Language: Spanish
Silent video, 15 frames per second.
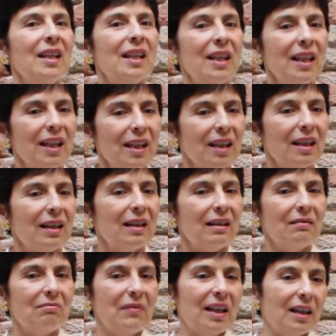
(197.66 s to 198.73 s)
y
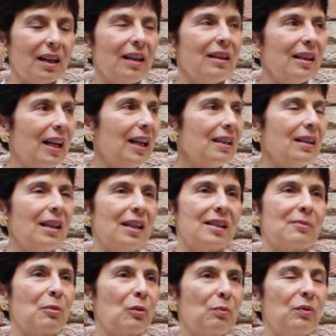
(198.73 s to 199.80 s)
en realidad
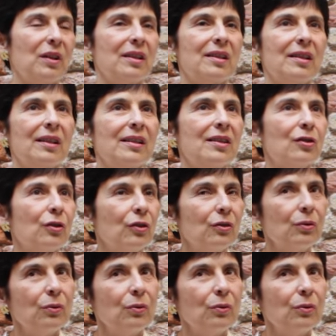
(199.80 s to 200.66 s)
las propuestas son